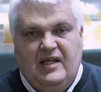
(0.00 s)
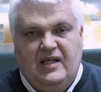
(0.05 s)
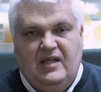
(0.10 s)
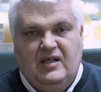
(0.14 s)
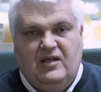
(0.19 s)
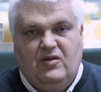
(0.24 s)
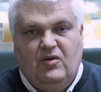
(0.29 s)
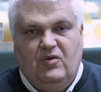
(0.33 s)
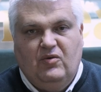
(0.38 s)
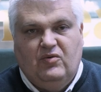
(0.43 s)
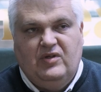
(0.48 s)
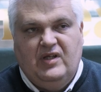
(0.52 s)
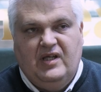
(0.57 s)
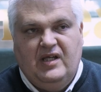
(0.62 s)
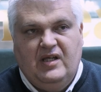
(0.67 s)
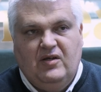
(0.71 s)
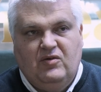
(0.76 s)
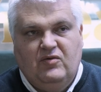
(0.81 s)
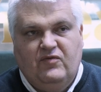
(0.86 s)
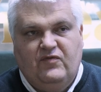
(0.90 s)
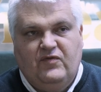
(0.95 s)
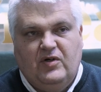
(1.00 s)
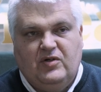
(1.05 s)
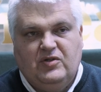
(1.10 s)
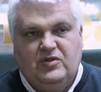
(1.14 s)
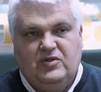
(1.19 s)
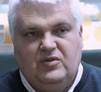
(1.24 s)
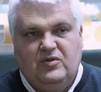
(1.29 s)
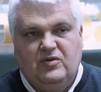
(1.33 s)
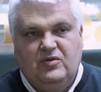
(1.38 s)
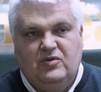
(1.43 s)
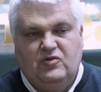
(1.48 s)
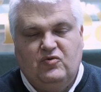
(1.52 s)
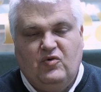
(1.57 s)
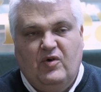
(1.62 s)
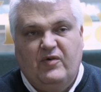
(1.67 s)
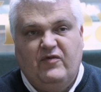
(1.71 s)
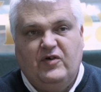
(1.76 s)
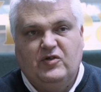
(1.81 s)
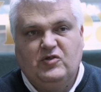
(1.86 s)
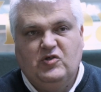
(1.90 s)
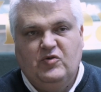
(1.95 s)
et que l'on ait une force, soit
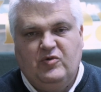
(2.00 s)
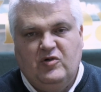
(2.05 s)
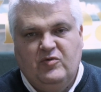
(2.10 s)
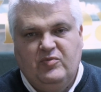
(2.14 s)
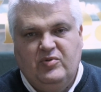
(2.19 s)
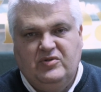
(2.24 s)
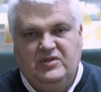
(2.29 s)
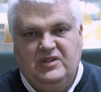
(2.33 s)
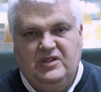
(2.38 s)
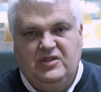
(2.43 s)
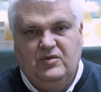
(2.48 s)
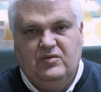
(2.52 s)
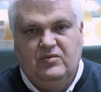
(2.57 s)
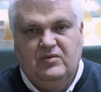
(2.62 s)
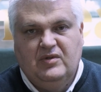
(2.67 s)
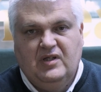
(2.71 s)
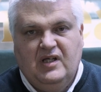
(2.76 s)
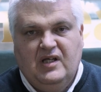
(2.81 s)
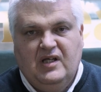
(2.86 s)
force de proposition,